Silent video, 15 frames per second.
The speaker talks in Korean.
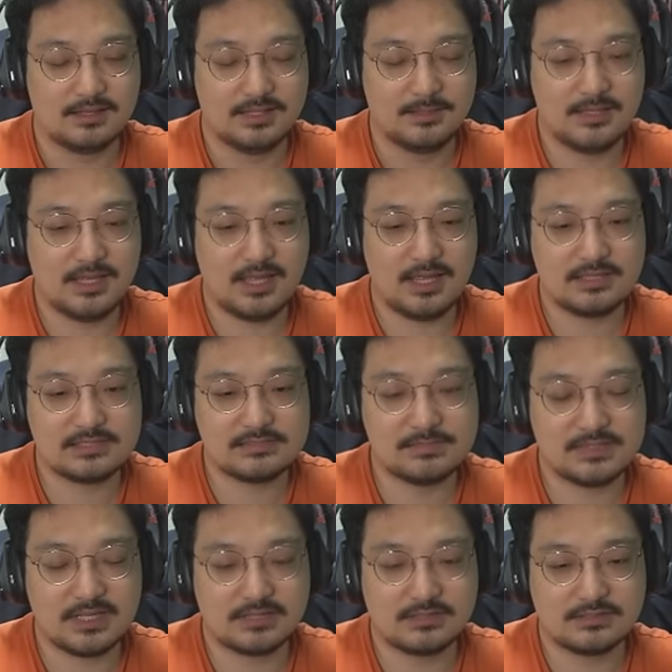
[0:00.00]

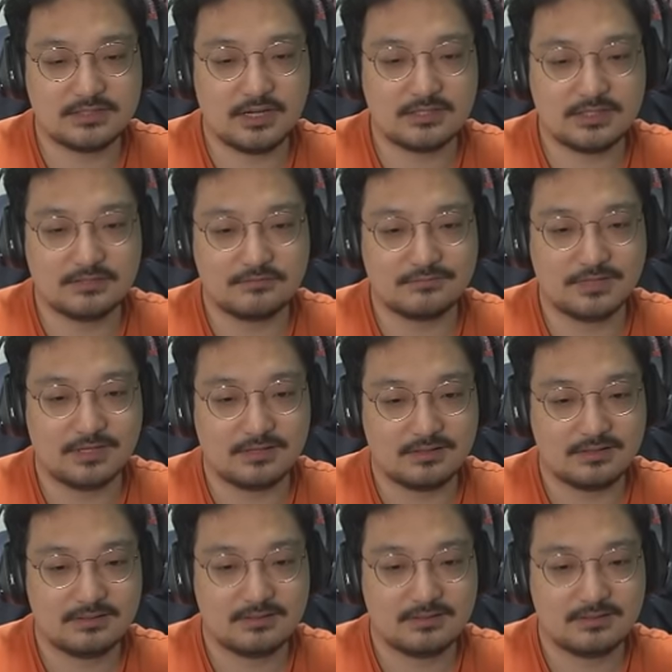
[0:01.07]
이해했습니다를 쳐야 되는구나.